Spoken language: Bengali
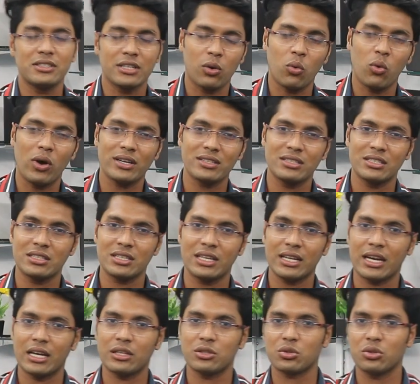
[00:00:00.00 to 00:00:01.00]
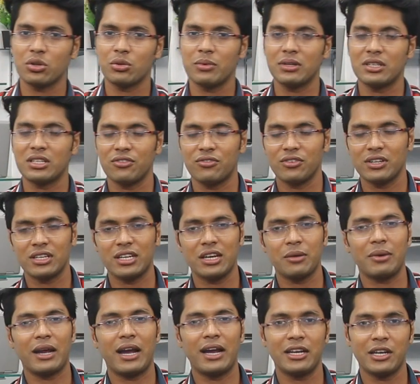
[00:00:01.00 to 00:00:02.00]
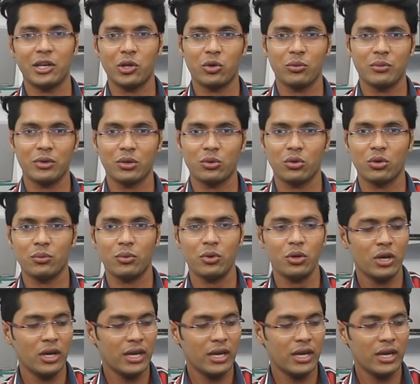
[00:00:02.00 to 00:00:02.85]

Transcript: যারা ওয়ার্ক স্টেশনে কাজ করবেন ডেফিনেটলি আমি হাইলি রিকমেন্ড করব